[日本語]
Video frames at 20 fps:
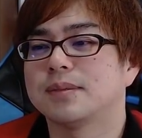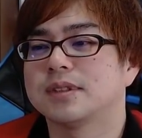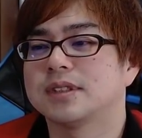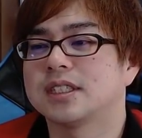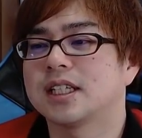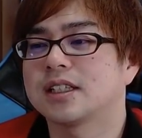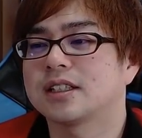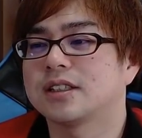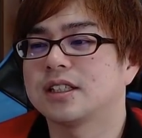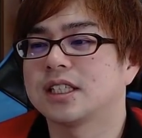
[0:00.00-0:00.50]

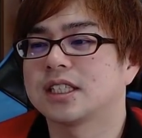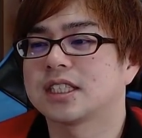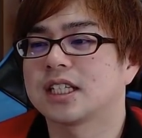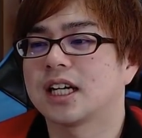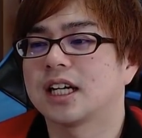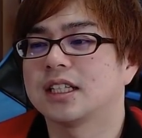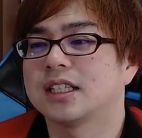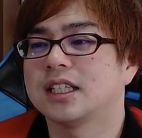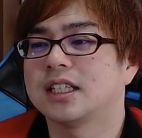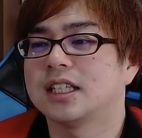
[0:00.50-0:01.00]
全
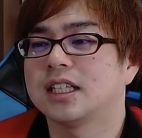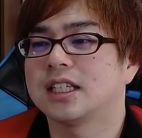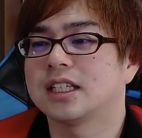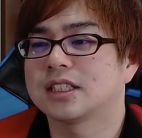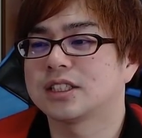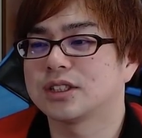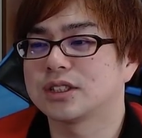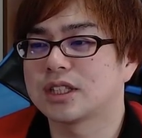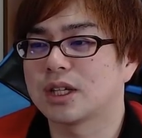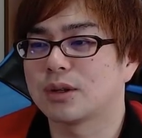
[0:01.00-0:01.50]
クリーチャー2に
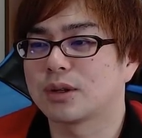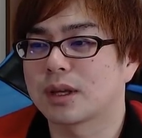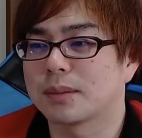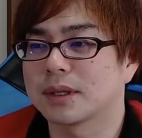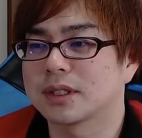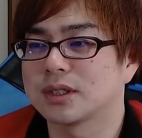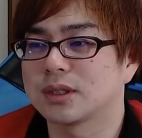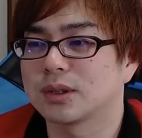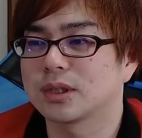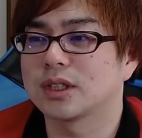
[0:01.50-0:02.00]
修正を受け
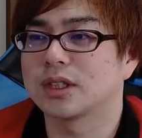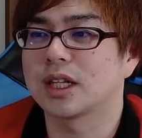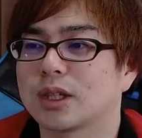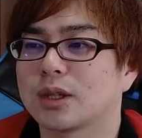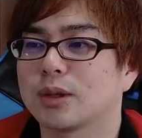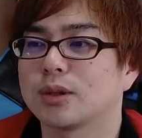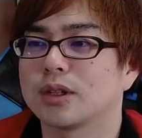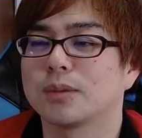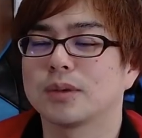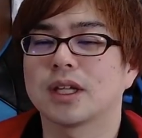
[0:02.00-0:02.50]
ますよって
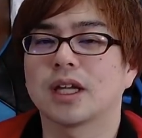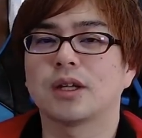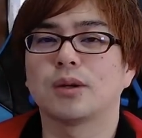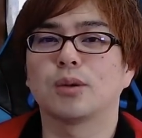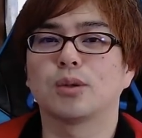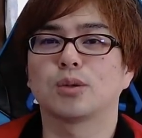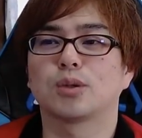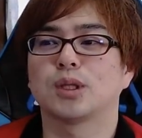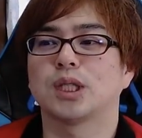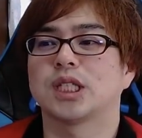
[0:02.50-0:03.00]
とんでもない
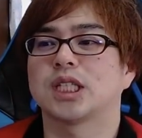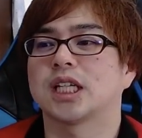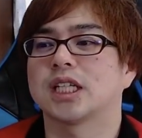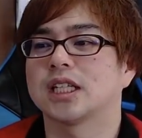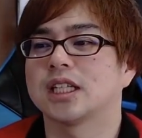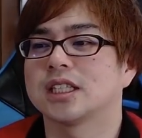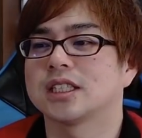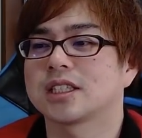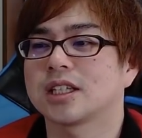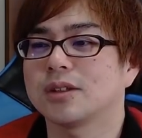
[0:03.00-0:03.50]
ロードクリーチャーな
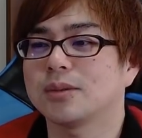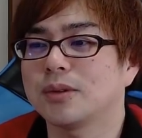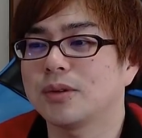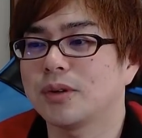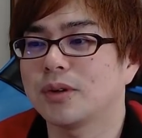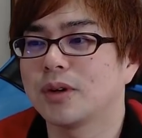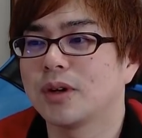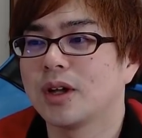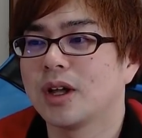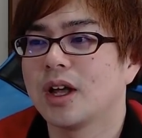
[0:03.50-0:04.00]
んですけど
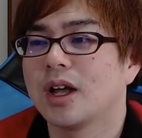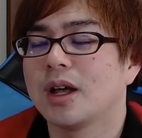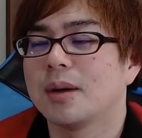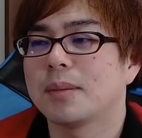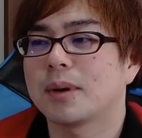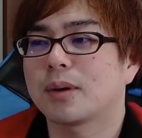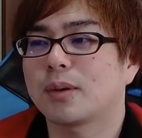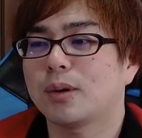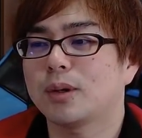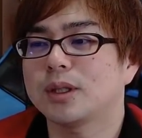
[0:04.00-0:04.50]
も、
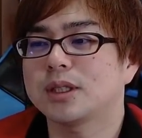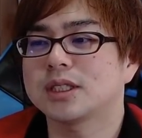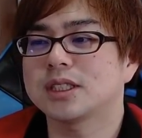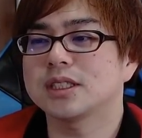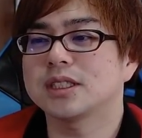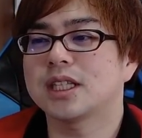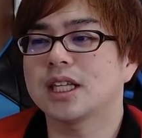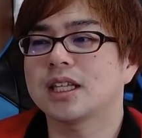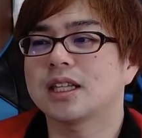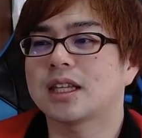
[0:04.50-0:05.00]
まあ、こい
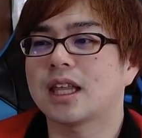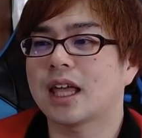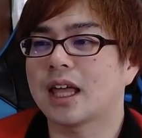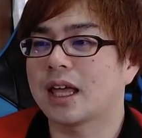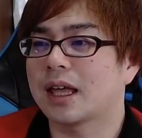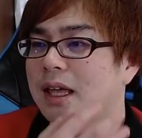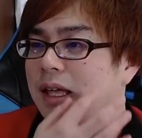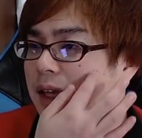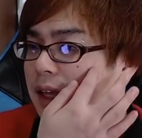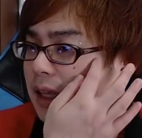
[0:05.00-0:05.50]
つ出
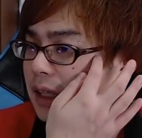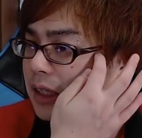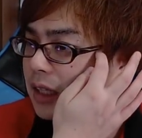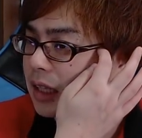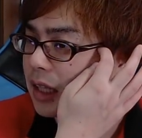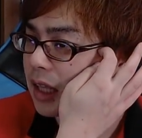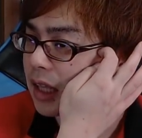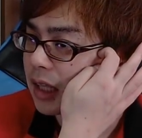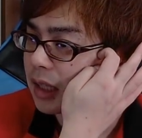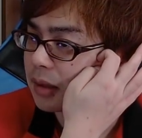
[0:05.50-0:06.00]
てで
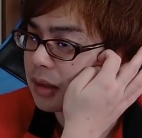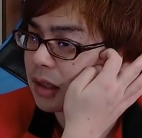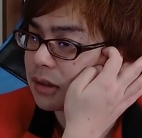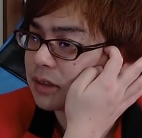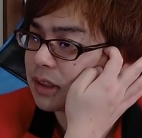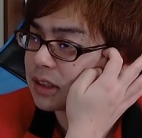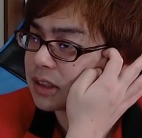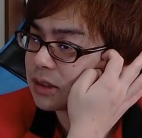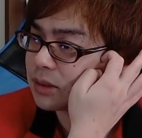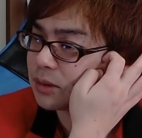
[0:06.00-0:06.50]
ね
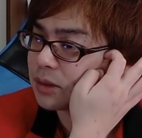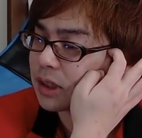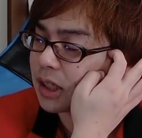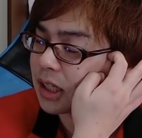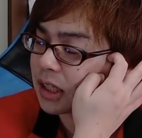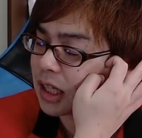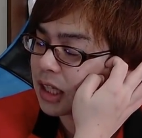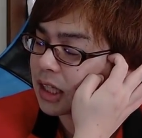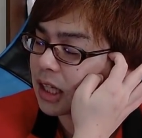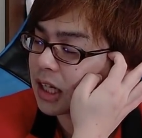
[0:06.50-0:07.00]
タフネス4が
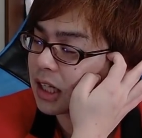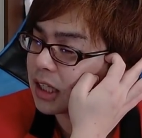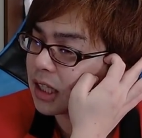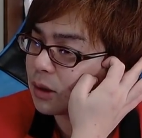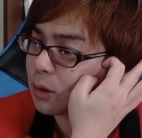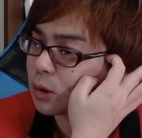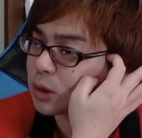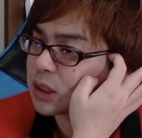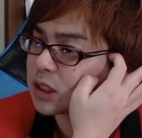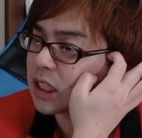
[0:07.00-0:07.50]
ねなかな
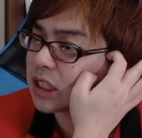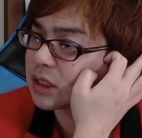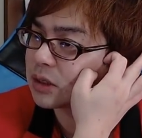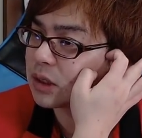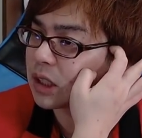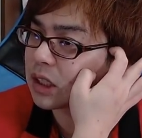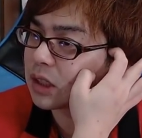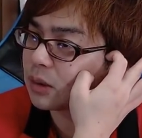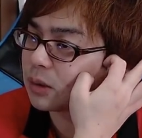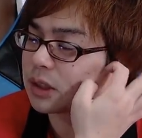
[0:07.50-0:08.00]
か殺せないんですよ
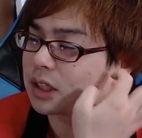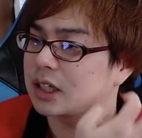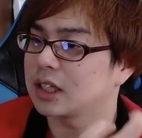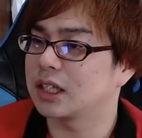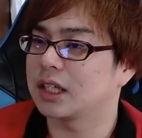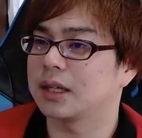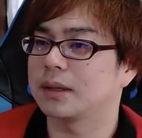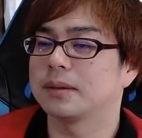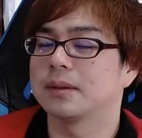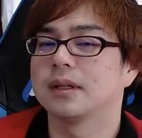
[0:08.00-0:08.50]
ね基本的
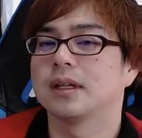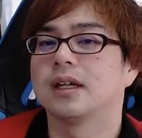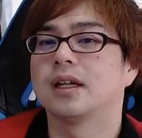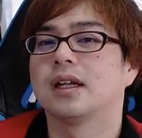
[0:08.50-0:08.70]
に